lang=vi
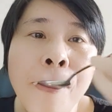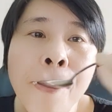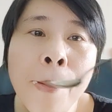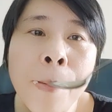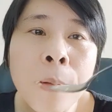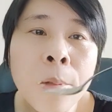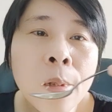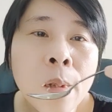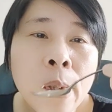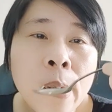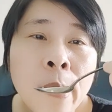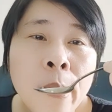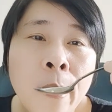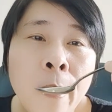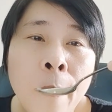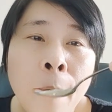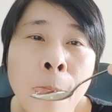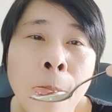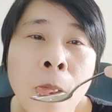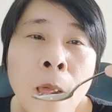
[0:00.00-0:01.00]
về
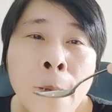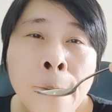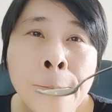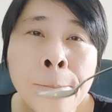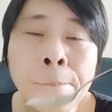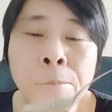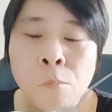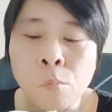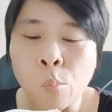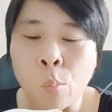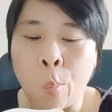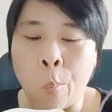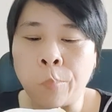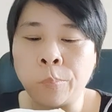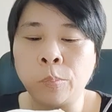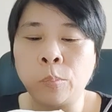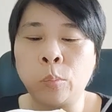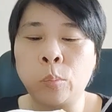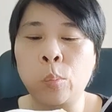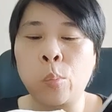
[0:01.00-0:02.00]
quản lý, sử
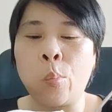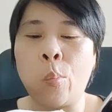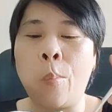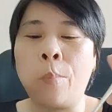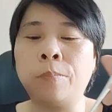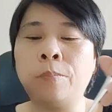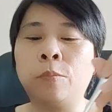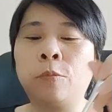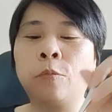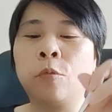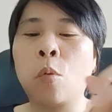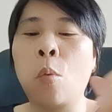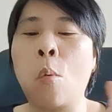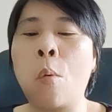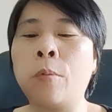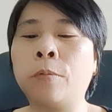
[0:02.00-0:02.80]
dụng tài sản công,